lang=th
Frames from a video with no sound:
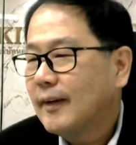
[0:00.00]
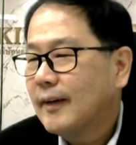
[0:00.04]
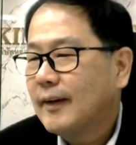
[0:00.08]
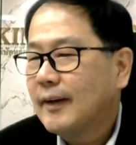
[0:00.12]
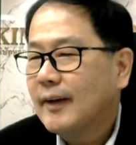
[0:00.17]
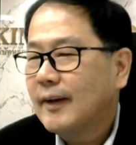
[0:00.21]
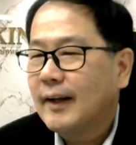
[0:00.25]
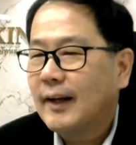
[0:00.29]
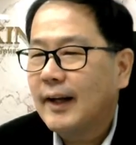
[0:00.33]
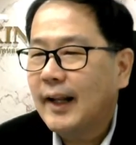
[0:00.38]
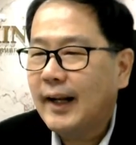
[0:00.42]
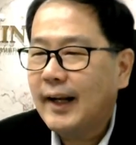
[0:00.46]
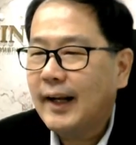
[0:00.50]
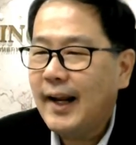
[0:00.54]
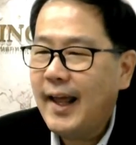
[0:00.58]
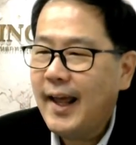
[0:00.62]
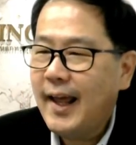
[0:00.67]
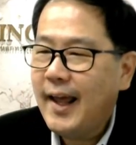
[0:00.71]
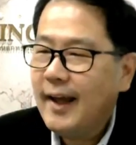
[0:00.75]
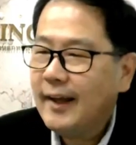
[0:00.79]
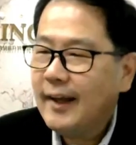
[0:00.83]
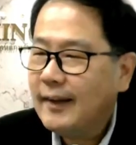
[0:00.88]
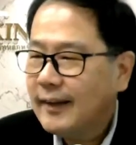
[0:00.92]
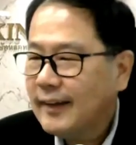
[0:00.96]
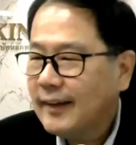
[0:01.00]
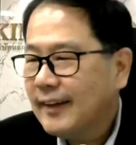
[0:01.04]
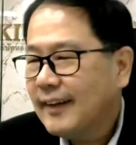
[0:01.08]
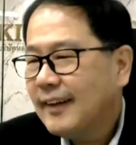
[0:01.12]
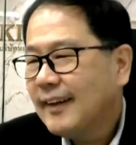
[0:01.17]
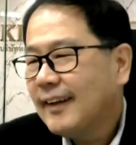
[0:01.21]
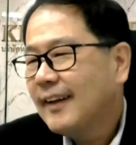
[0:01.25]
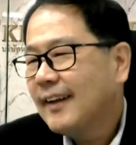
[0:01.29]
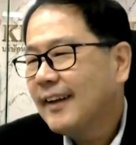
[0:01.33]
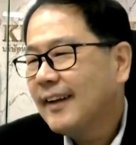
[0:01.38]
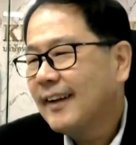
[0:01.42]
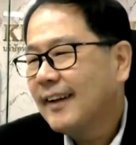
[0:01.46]
เขียวเล็กๆไม่ได้
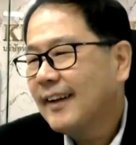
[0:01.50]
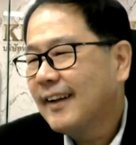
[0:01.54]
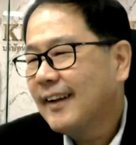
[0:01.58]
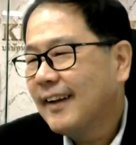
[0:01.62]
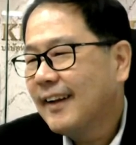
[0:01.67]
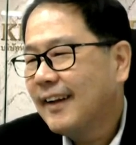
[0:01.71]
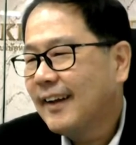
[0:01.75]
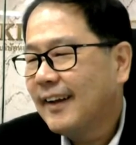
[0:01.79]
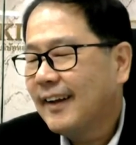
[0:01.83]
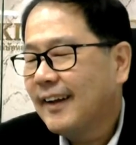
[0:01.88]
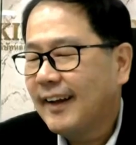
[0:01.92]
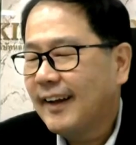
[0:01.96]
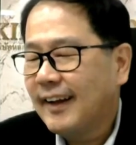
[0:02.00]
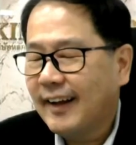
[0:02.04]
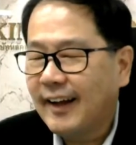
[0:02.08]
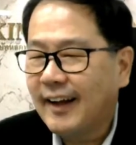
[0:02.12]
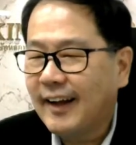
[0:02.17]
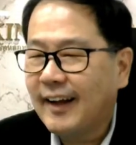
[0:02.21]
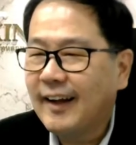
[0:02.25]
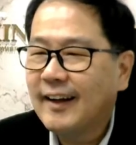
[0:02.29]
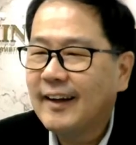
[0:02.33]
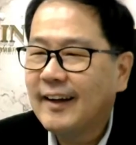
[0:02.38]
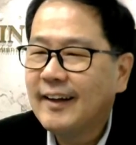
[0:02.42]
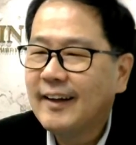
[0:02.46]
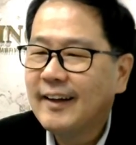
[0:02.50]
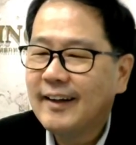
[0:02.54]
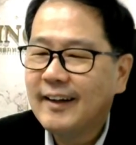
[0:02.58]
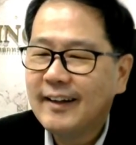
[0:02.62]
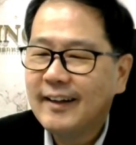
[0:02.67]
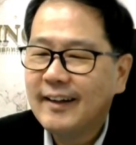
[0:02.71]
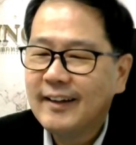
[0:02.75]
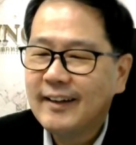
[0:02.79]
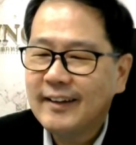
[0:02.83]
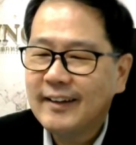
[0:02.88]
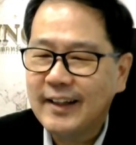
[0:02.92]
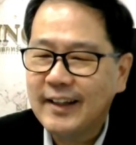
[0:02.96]
เขียวบ้าง
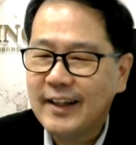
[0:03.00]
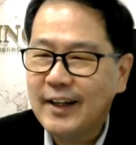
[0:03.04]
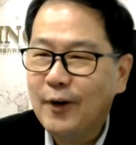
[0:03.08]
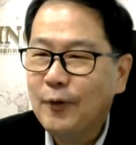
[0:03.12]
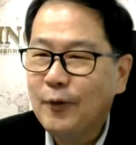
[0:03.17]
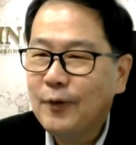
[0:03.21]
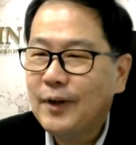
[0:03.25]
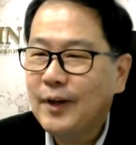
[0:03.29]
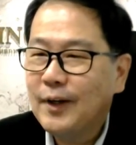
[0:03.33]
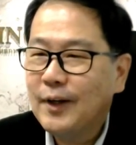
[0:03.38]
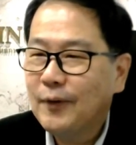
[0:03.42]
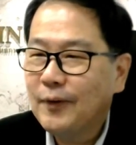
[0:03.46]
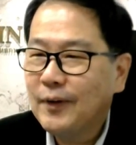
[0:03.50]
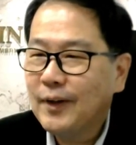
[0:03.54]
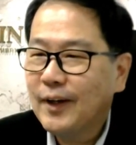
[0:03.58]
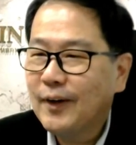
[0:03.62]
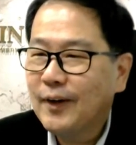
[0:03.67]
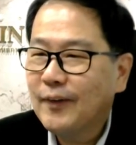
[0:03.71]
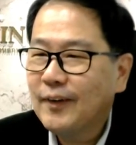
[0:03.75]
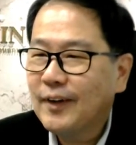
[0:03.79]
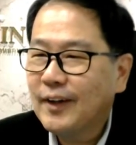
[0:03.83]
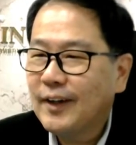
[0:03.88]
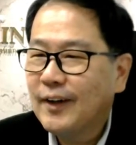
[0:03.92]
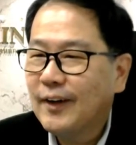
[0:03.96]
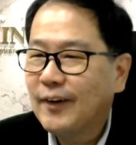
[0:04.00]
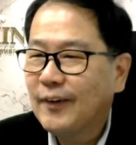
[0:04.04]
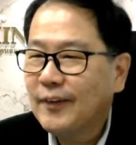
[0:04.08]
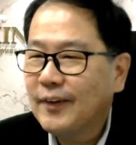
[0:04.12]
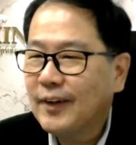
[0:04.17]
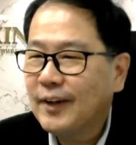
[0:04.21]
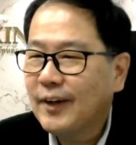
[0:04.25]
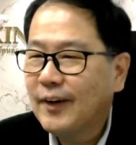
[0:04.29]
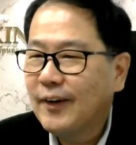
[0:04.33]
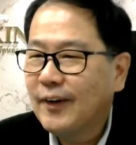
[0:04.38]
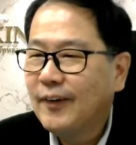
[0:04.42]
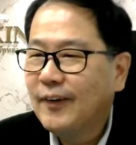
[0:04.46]
เขียวบ้างเท่านั้นเองไม่ได้มี
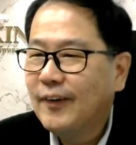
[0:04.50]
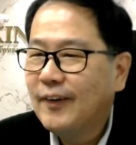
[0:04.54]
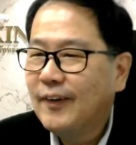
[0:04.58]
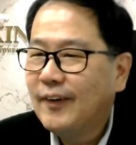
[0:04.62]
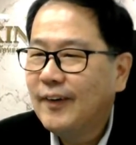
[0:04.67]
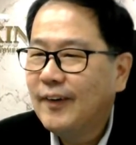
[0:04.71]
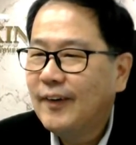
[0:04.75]
อะไร